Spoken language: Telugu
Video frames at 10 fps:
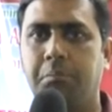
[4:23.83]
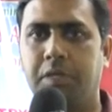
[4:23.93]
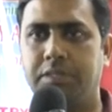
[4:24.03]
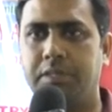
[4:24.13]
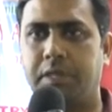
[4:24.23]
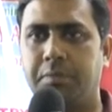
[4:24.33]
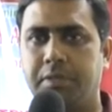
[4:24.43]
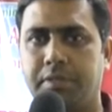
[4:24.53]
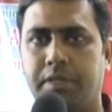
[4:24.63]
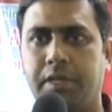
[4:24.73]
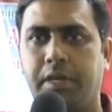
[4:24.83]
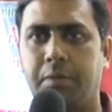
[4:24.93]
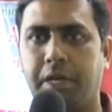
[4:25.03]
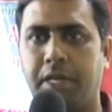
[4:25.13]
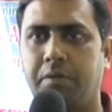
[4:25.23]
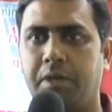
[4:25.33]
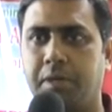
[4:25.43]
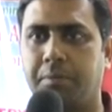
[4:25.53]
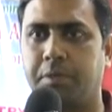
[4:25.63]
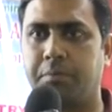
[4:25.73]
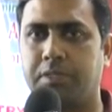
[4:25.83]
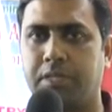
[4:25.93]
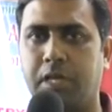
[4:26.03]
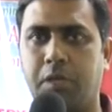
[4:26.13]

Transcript: మంచి కెమిస్ట్రీ అండ్ పర్యావరణకు సంబంధించిన